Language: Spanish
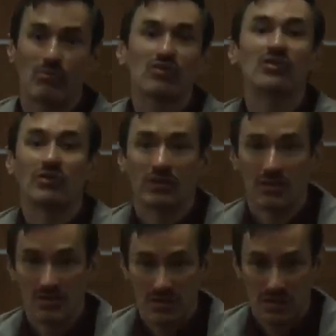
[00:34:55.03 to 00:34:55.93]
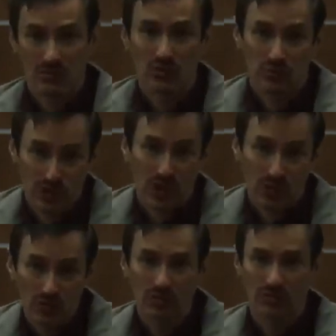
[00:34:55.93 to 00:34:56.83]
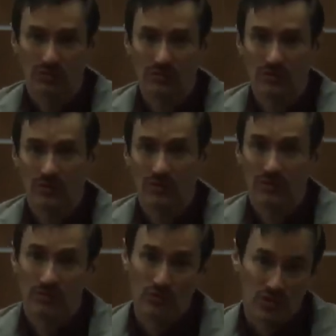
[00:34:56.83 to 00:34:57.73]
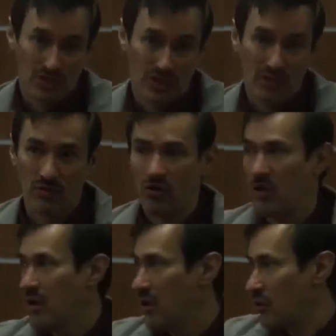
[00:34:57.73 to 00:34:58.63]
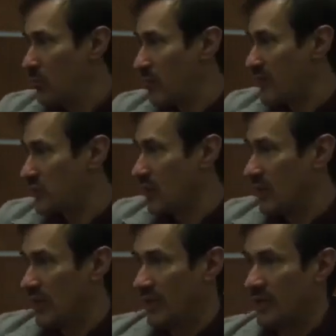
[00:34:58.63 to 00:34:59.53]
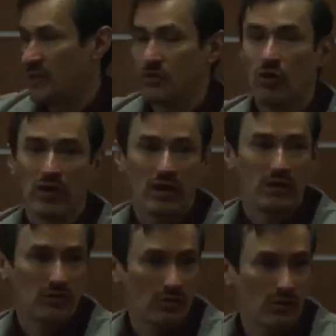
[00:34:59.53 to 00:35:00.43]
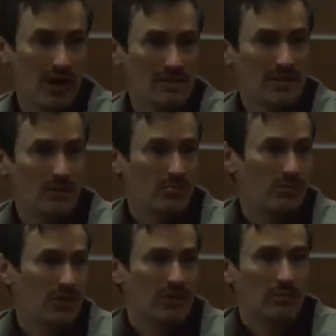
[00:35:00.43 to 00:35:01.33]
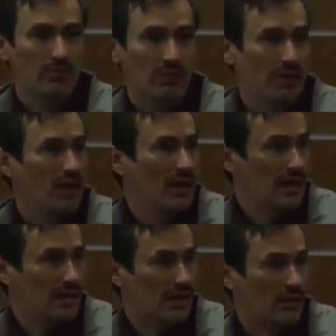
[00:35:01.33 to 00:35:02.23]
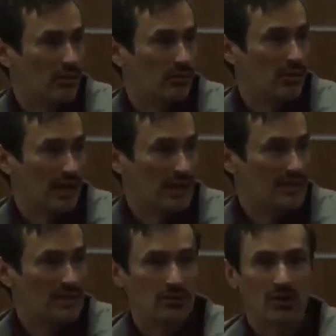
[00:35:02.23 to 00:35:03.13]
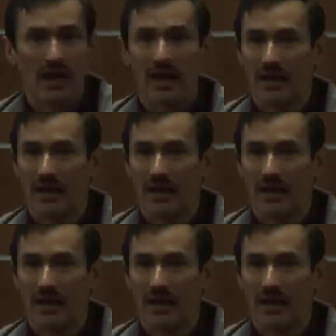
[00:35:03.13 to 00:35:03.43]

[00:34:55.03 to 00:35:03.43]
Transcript: veníamos y donde nos sentimos muy a gusto, ¿no? Porque, bueno, yo escribo, lo paso al, editor, el editor lo hace, lo publica el, quien lo publica la casa